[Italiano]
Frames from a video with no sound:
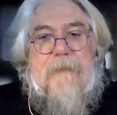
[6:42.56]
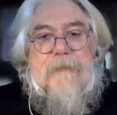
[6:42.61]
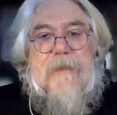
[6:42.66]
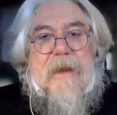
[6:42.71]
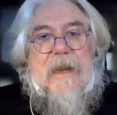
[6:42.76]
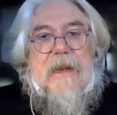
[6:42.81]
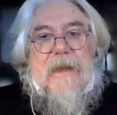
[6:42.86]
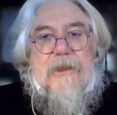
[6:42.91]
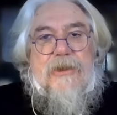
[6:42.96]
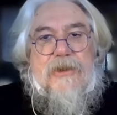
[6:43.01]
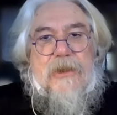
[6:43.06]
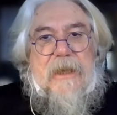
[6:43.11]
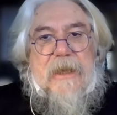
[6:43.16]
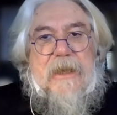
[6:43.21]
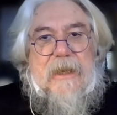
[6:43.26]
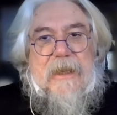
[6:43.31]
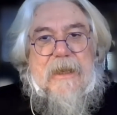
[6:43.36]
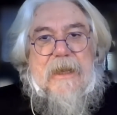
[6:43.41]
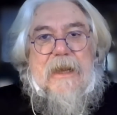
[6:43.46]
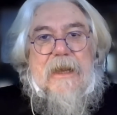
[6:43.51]
libera
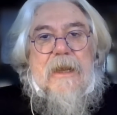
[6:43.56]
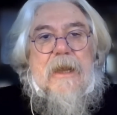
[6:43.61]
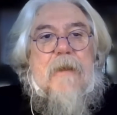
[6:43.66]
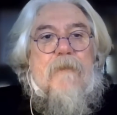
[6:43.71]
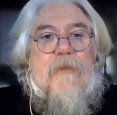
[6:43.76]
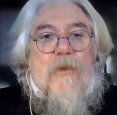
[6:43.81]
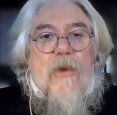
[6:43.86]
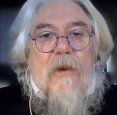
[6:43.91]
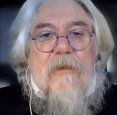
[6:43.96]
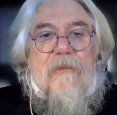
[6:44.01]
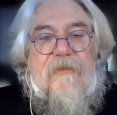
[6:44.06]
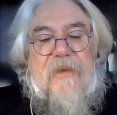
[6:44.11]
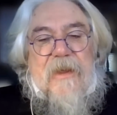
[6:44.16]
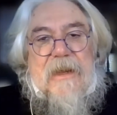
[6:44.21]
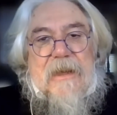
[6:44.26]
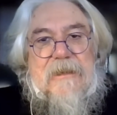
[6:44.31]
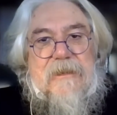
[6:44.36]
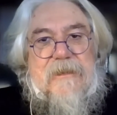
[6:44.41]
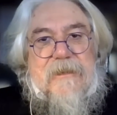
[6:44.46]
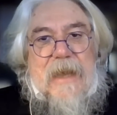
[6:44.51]
ricerca non
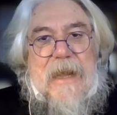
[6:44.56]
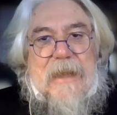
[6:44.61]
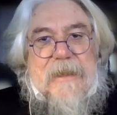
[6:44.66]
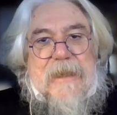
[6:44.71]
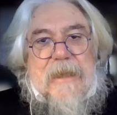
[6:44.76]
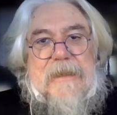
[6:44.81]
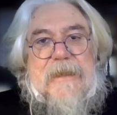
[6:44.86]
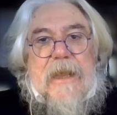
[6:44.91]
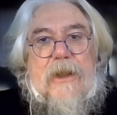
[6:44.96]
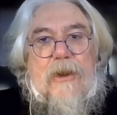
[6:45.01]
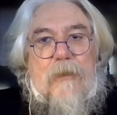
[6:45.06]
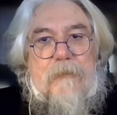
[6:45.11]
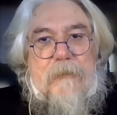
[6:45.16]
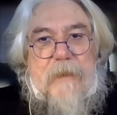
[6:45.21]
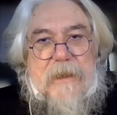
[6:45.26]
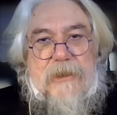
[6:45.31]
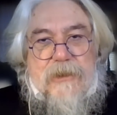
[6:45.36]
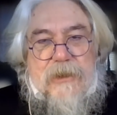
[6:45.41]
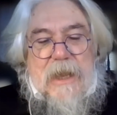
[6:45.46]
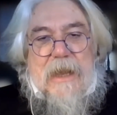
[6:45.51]
finanziata dai
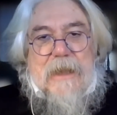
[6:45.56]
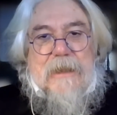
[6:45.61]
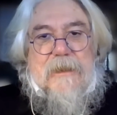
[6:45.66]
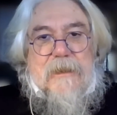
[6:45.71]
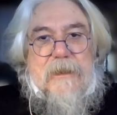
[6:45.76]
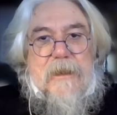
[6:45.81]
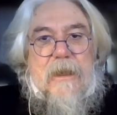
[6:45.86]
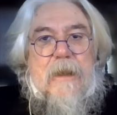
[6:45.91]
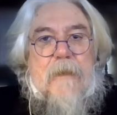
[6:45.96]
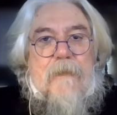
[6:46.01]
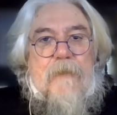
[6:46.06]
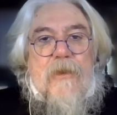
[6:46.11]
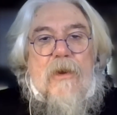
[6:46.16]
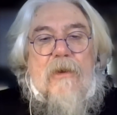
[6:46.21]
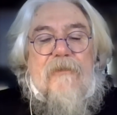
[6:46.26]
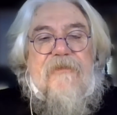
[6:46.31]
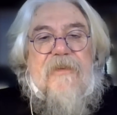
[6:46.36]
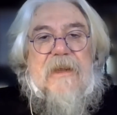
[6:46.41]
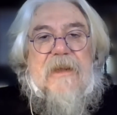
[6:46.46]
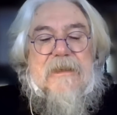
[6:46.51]
commercianti,
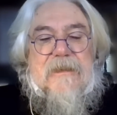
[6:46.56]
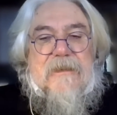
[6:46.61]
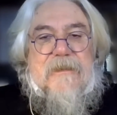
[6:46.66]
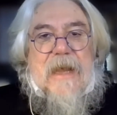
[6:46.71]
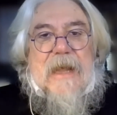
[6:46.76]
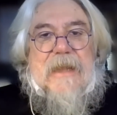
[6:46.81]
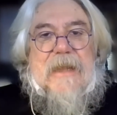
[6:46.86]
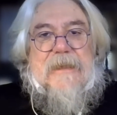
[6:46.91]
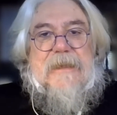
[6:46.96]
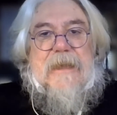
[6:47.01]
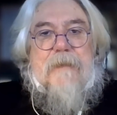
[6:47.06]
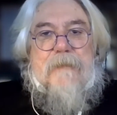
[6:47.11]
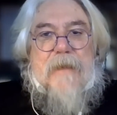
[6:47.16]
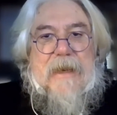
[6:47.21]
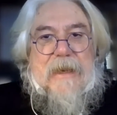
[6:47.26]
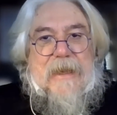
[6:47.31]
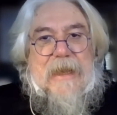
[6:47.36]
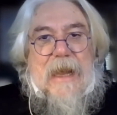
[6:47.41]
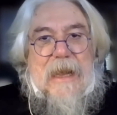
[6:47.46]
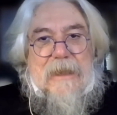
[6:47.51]
non finanziata dai
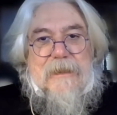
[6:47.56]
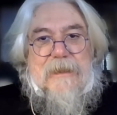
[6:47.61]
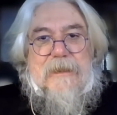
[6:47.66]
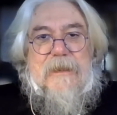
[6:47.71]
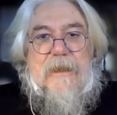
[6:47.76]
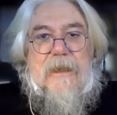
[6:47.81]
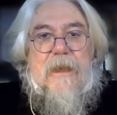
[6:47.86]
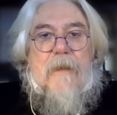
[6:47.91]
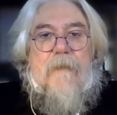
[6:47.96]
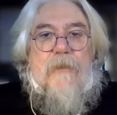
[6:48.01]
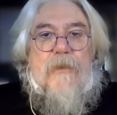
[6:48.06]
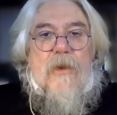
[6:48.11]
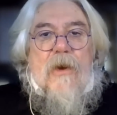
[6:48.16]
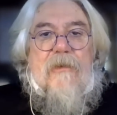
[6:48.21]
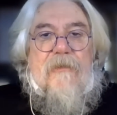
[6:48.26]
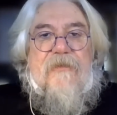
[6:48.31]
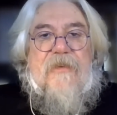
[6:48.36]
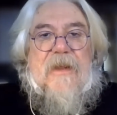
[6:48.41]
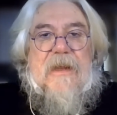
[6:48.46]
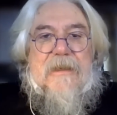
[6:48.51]
mercanti,
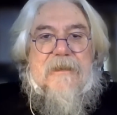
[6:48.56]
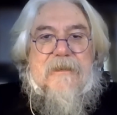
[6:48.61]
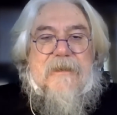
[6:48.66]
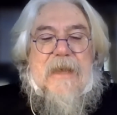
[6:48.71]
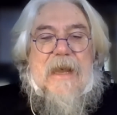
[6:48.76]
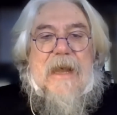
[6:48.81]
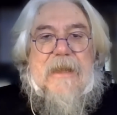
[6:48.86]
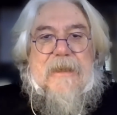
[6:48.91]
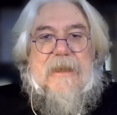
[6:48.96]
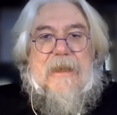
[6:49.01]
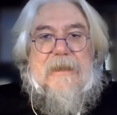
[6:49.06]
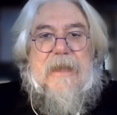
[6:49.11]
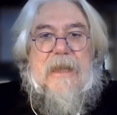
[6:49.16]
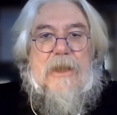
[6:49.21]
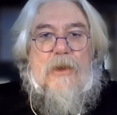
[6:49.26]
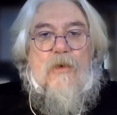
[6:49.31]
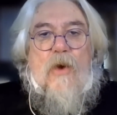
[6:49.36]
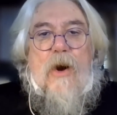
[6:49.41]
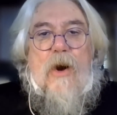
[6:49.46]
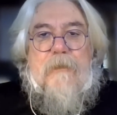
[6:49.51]
non finanziata
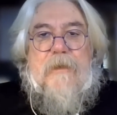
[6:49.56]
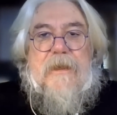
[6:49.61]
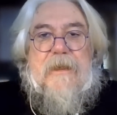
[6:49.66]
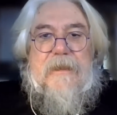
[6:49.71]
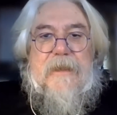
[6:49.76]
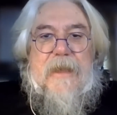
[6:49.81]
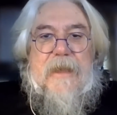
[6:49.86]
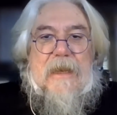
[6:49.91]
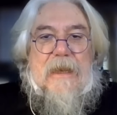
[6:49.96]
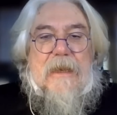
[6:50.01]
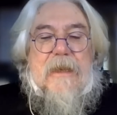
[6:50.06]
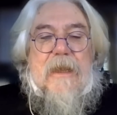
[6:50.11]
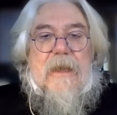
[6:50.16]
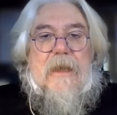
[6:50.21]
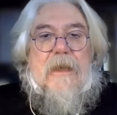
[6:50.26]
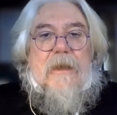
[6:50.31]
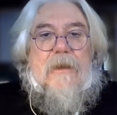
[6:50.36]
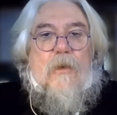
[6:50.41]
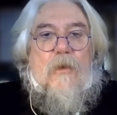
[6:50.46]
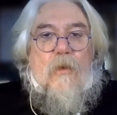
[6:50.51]
dagli uomini del,
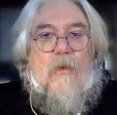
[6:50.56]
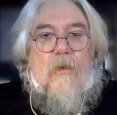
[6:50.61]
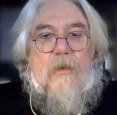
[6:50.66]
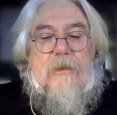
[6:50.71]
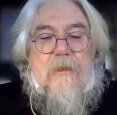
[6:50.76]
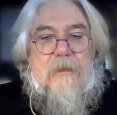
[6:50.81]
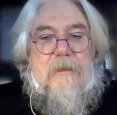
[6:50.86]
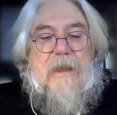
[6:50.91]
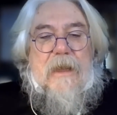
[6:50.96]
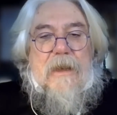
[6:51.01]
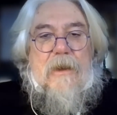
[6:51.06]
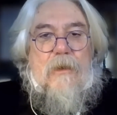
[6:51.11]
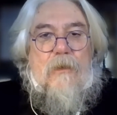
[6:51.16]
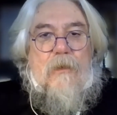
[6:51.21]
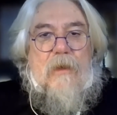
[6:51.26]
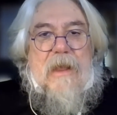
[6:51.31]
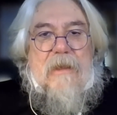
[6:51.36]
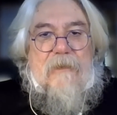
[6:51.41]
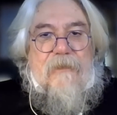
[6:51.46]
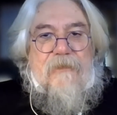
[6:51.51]

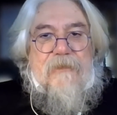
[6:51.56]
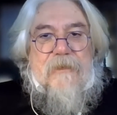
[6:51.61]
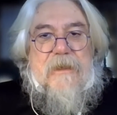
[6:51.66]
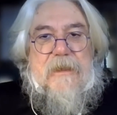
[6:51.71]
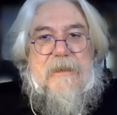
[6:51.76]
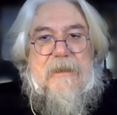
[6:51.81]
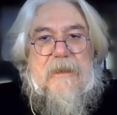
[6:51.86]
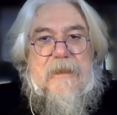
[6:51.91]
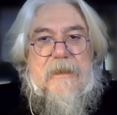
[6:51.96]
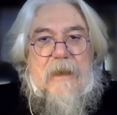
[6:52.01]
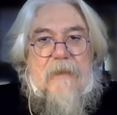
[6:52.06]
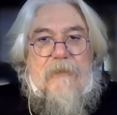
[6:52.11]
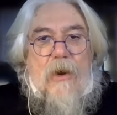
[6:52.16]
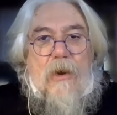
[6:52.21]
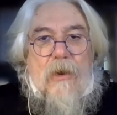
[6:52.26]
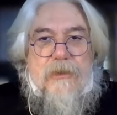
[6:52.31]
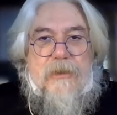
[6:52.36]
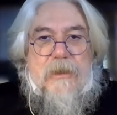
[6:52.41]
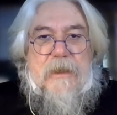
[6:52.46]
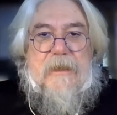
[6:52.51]
dell'UEF di, di
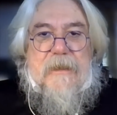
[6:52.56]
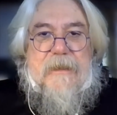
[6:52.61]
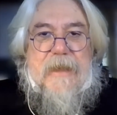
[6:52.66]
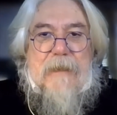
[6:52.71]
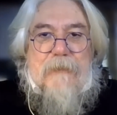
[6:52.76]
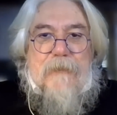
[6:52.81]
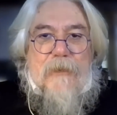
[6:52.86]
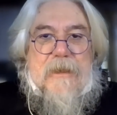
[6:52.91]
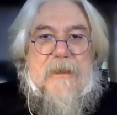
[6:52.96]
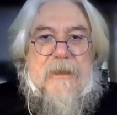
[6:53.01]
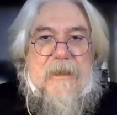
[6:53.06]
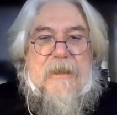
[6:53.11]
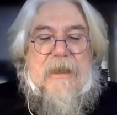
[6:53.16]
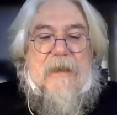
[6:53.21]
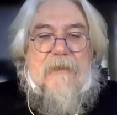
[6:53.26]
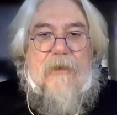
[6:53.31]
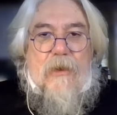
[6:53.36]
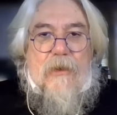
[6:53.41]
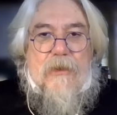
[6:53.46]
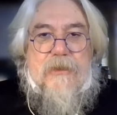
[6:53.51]
Davos, i demoni di
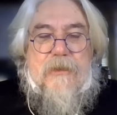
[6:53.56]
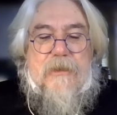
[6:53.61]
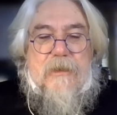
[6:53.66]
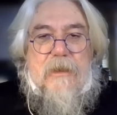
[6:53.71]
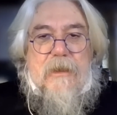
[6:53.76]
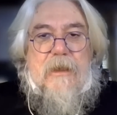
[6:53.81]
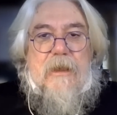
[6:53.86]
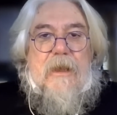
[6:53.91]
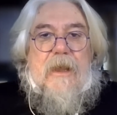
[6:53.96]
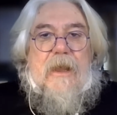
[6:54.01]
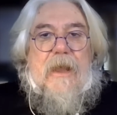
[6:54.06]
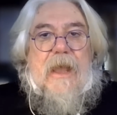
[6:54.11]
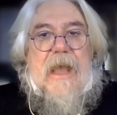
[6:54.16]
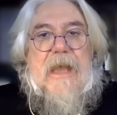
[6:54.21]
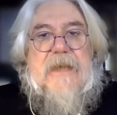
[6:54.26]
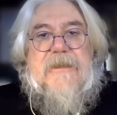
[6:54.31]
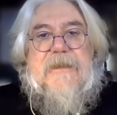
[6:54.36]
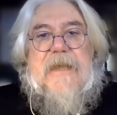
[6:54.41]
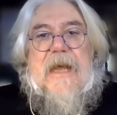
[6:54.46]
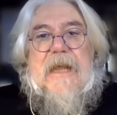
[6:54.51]
Davos, è
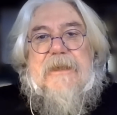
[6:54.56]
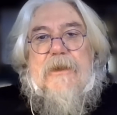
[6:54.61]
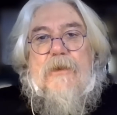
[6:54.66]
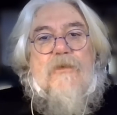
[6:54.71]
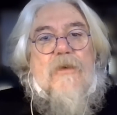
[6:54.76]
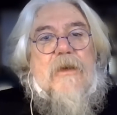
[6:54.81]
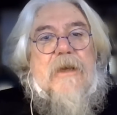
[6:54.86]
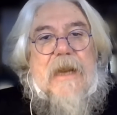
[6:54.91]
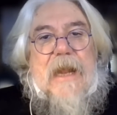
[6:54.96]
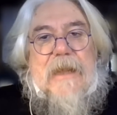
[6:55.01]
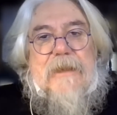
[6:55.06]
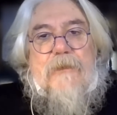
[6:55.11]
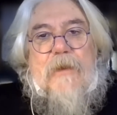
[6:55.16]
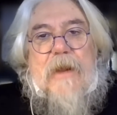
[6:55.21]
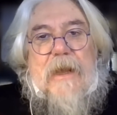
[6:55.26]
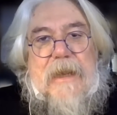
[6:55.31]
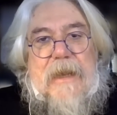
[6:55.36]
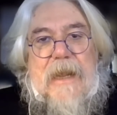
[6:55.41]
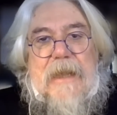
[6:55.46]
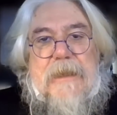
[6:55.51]
stata un grande,
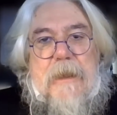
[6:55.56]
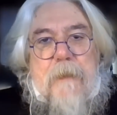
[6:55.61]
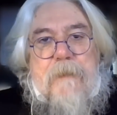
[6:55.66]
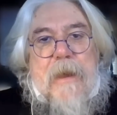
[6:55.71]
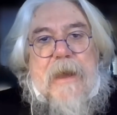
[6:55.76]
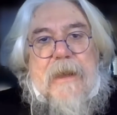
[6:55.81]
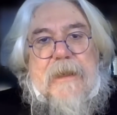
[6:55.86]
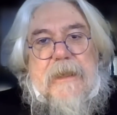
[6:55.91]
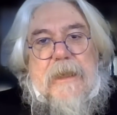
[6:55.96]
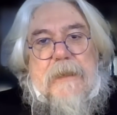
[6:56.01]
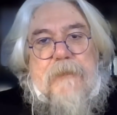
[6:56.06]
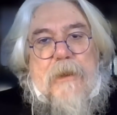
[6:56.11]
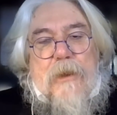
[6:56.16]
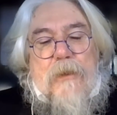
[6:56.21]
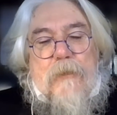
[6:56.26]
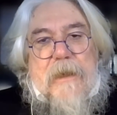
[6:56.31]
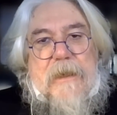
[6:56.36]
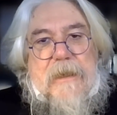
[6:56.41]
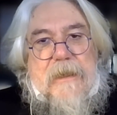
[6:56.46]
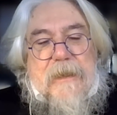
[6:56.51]
una grande perdita per
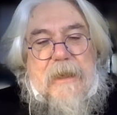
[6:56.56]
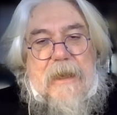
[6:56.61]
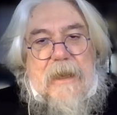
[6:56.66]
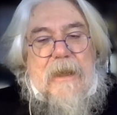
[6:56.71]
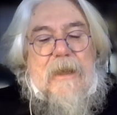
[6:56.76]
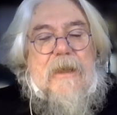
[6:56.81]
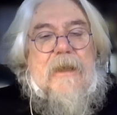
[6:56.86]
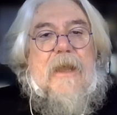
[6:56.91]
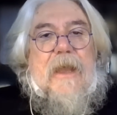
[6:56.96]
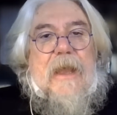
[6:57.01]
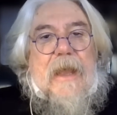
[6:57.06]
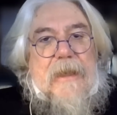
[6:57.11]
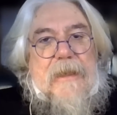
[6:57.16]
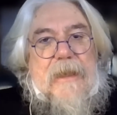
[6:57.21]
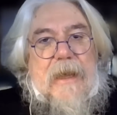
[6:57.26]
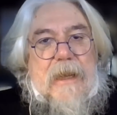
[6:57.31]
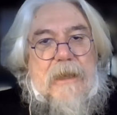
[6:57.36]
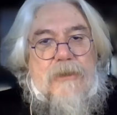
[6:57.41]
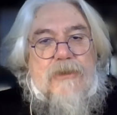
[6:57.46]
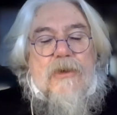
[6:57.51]
l'umanità. E
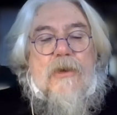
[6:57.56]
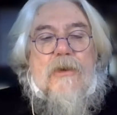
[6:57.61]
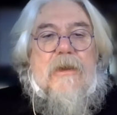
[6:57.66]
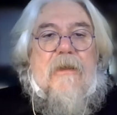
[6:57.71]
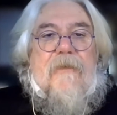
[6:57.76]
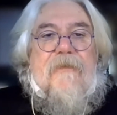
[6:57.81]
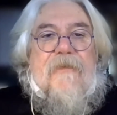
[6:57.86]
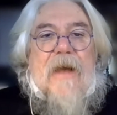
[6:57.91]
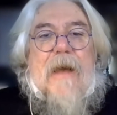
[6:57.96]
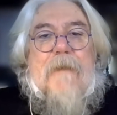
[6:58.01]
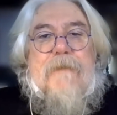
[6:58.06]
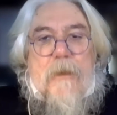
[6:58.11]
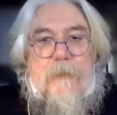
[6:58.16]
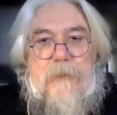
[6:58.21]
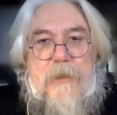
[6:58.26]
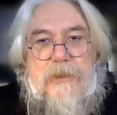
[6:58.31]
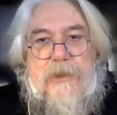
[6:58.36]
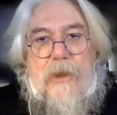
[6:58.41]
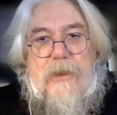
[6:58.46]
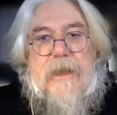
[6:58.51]
ha ragione Fabio,
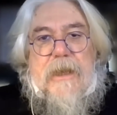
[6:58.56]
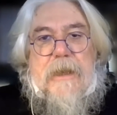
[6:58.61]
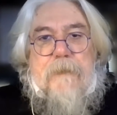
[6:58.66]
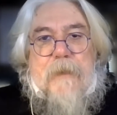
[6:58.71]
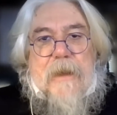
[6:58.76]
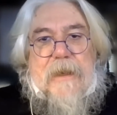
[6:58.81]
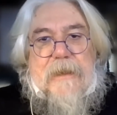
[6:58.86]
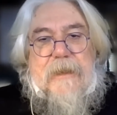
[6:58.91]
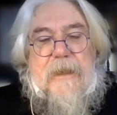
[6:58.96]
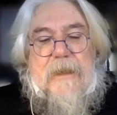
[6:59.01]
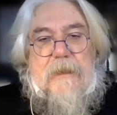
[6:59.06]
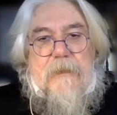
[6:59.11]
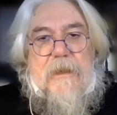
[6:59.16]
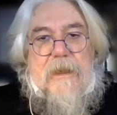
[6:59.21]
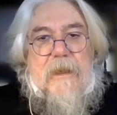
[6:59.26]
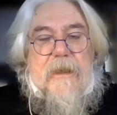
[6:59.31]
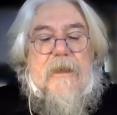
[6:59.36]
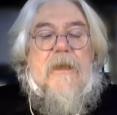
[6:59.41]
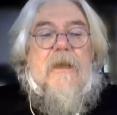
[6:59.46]
bisogna ripartire di